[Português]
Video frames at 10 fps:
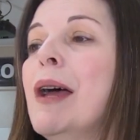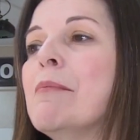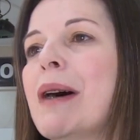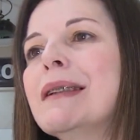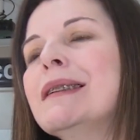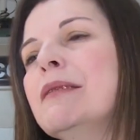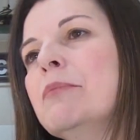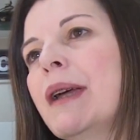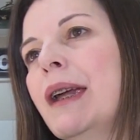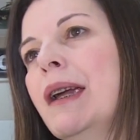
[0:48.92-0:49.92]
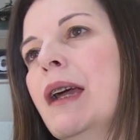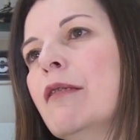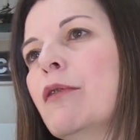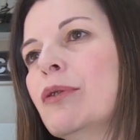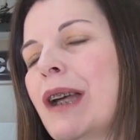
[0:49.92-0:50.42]
mas também
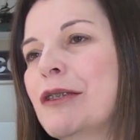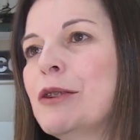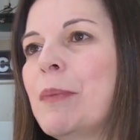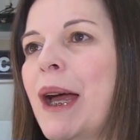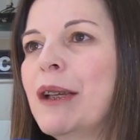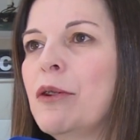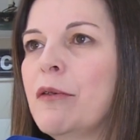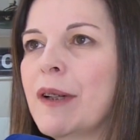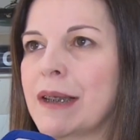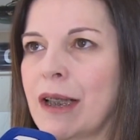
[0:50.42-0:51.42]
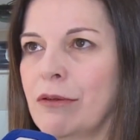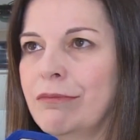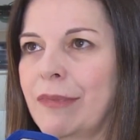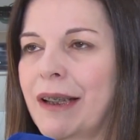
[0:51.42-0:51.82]
voltados para a inovação, a